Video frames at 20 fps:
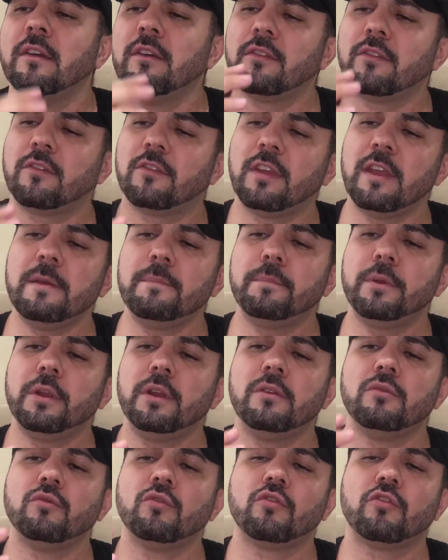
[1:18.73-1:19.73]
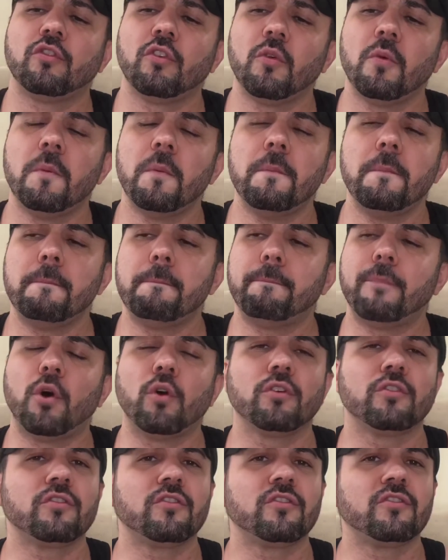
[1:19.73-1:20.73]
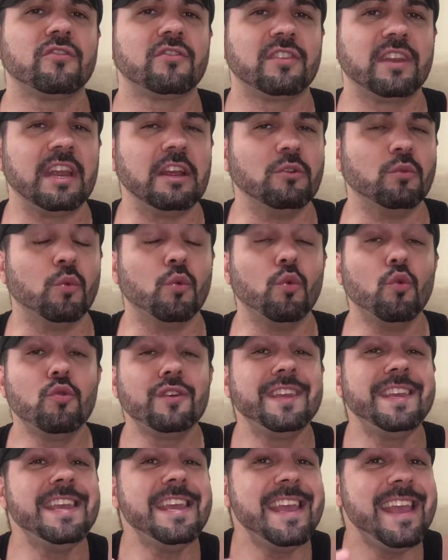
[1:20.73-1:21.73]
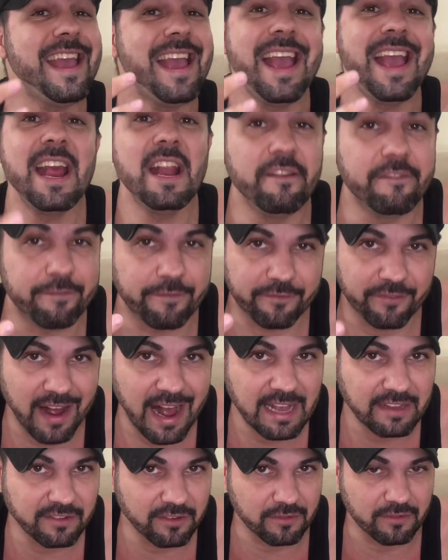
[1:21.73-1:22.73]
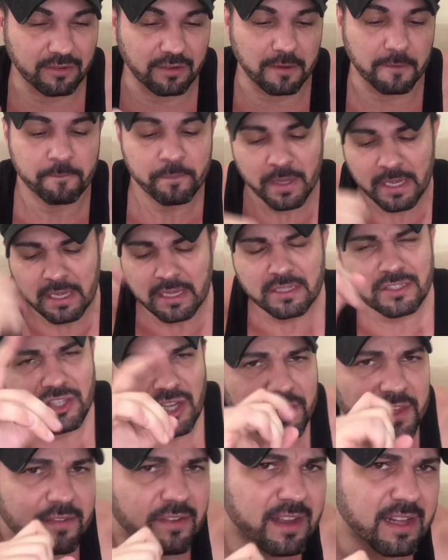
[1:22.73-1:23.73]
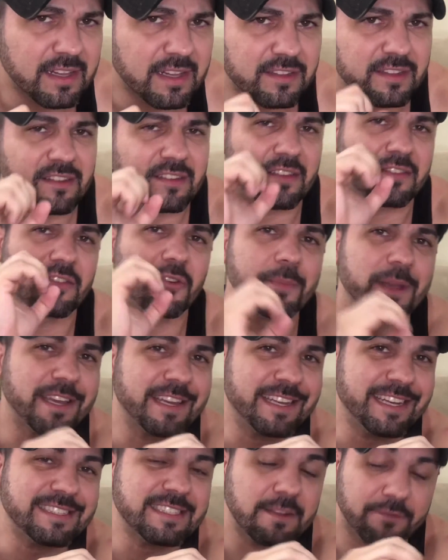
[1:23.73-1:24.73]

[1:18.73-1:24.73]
sempre no seu pós-treino. O que ele faz em si? Você já teve aquela sensação, minha querida, de você